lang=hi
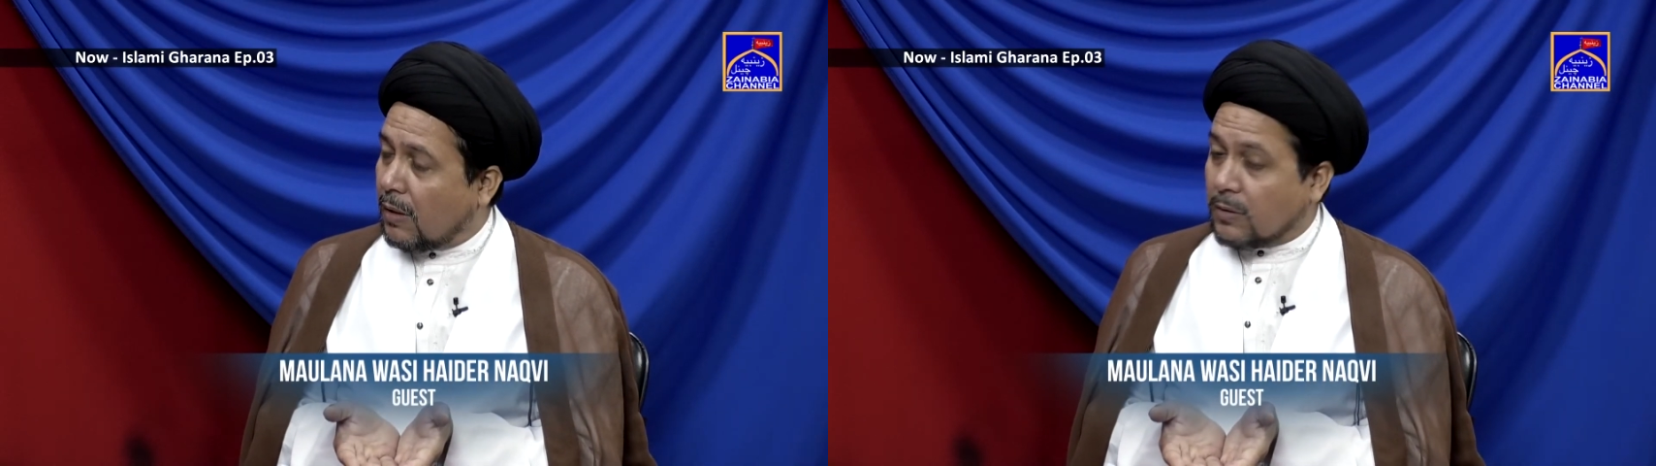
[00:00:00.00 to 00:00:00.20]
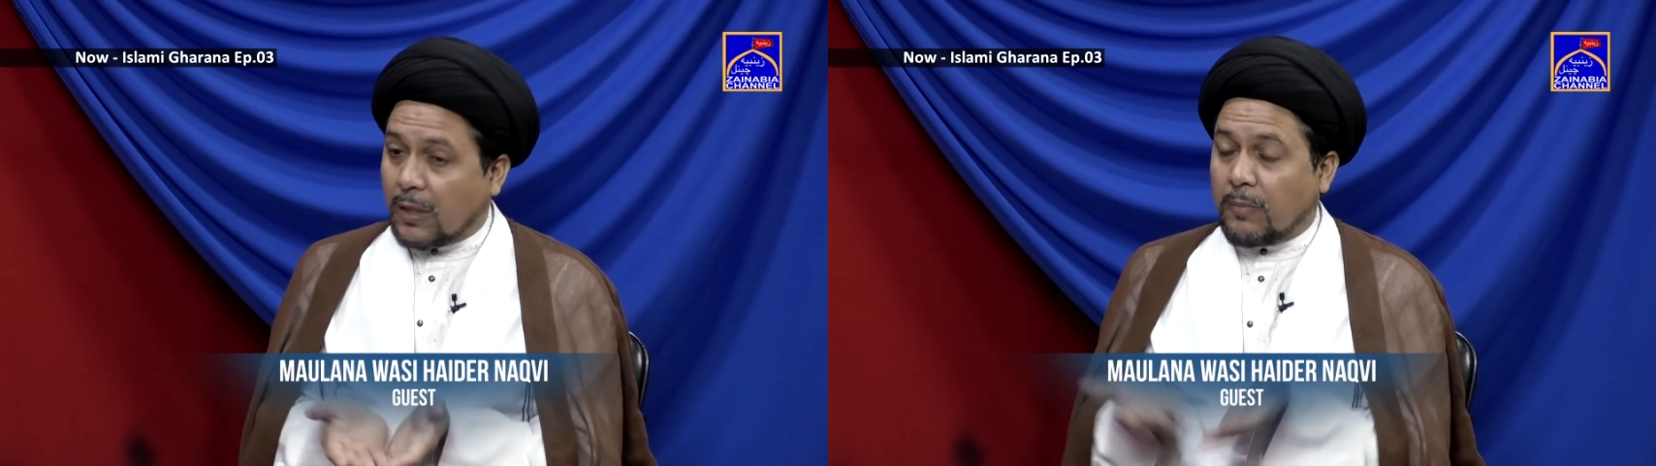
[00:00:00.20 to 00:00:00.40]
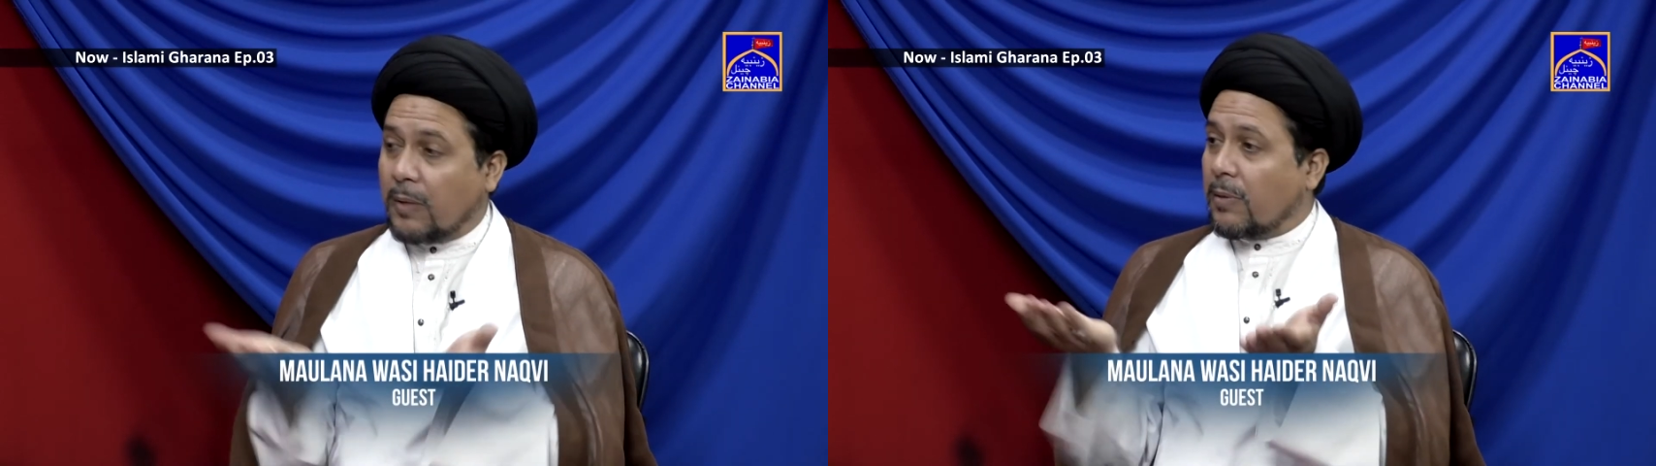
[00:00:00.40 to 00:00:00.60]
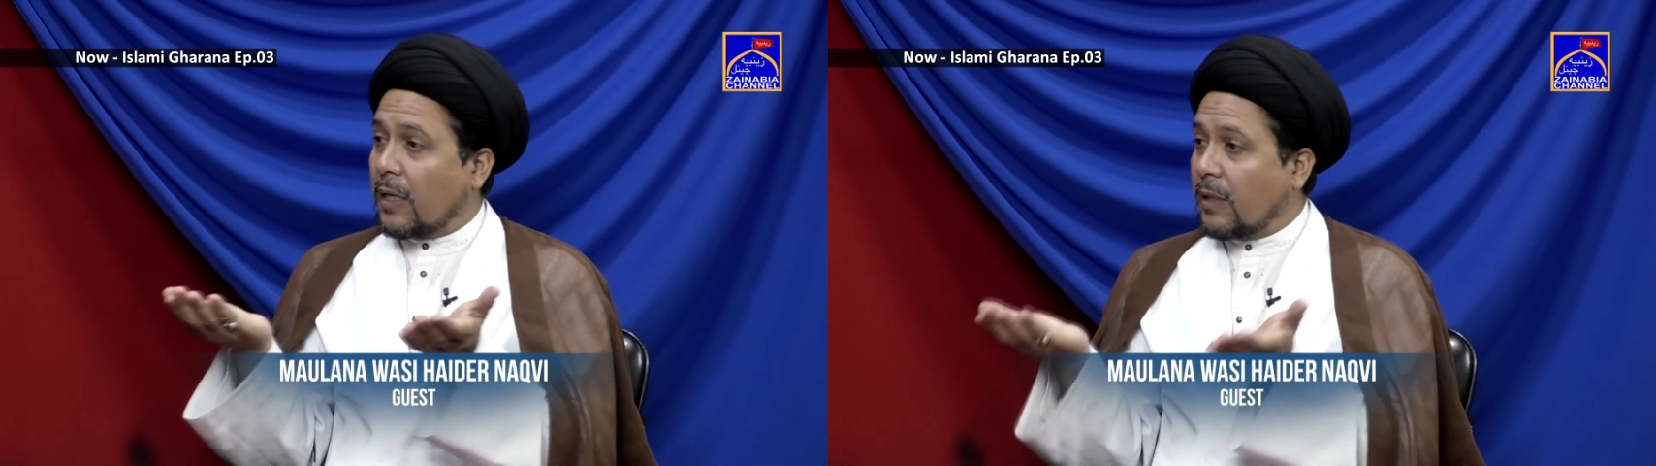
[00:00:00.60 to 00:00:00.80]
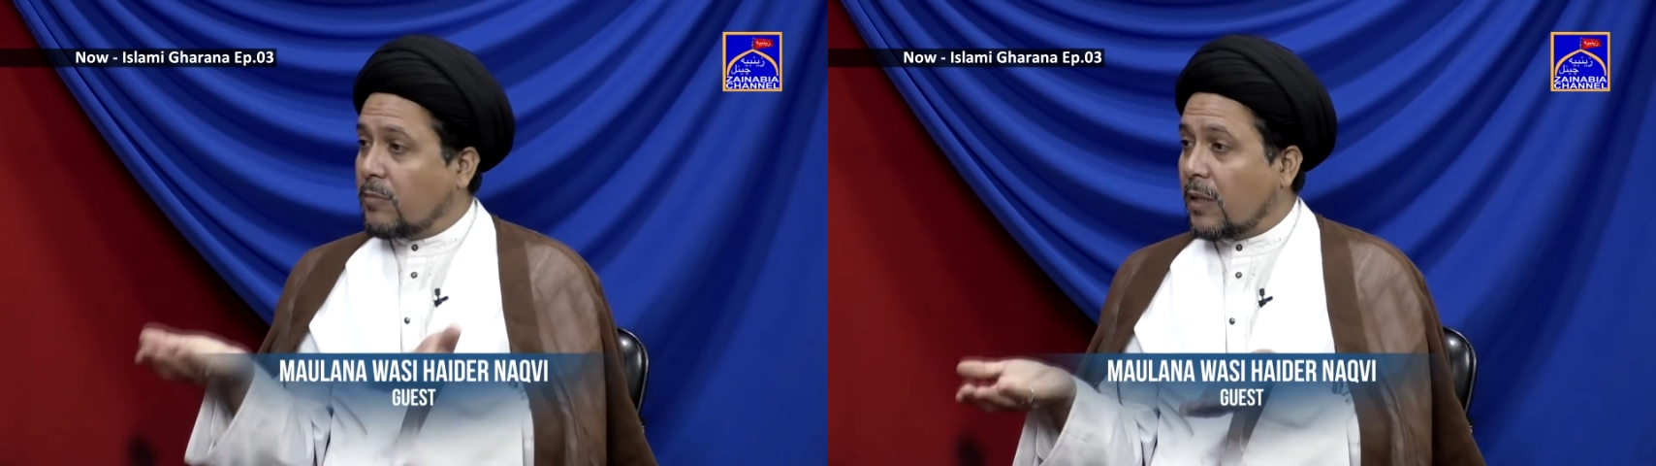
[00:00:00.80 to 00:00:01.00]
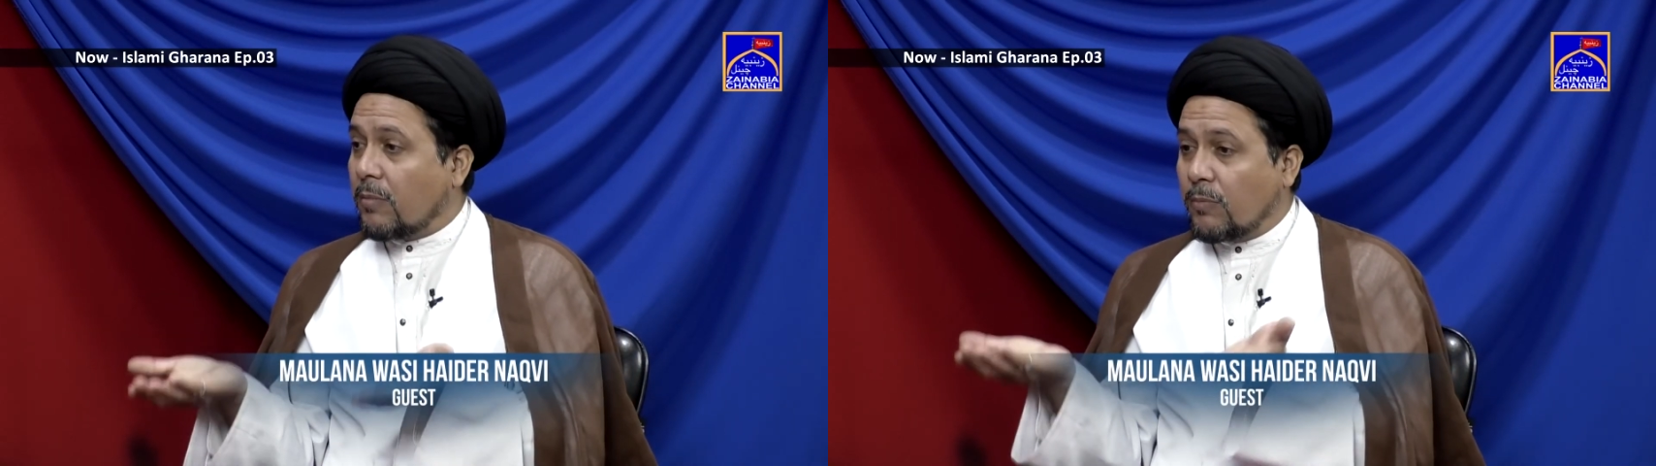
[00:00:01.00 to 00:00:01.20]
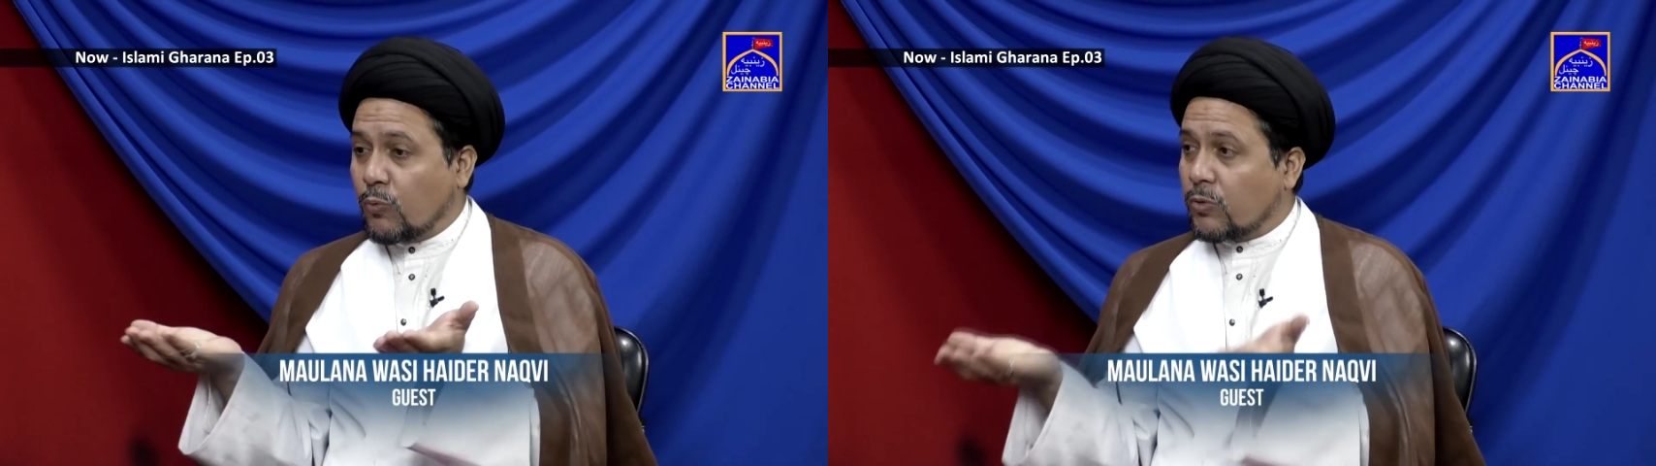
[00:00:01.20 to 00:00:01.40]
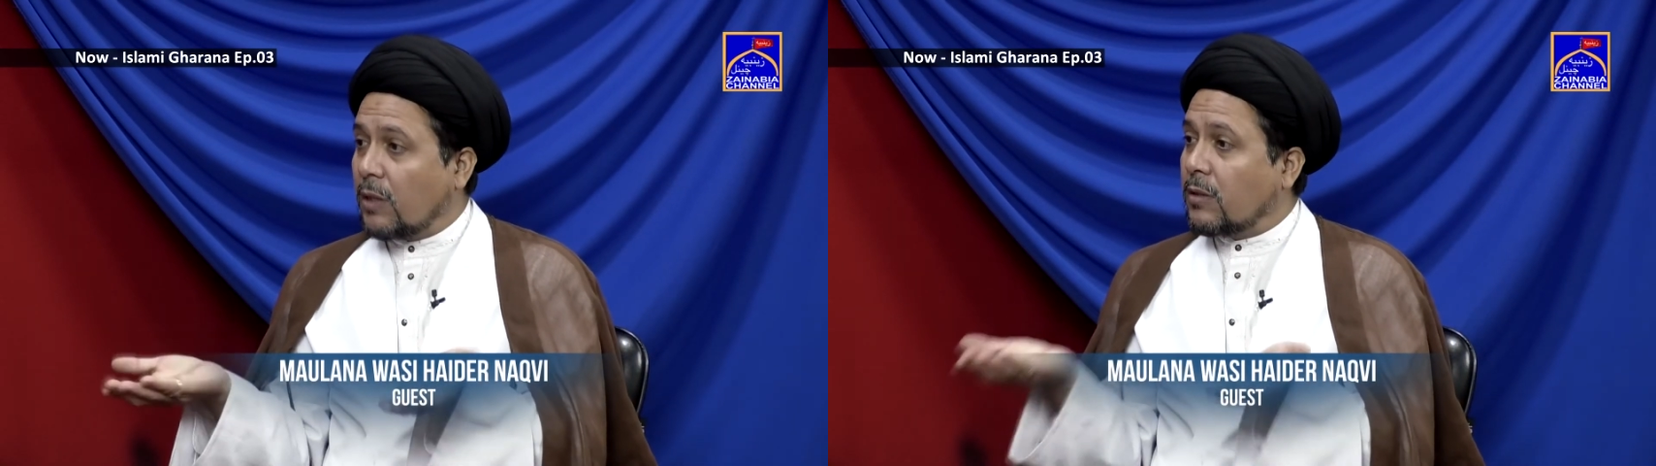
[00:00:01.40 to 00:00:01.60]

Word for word: जनाब इब्राहिम जनाब मूसा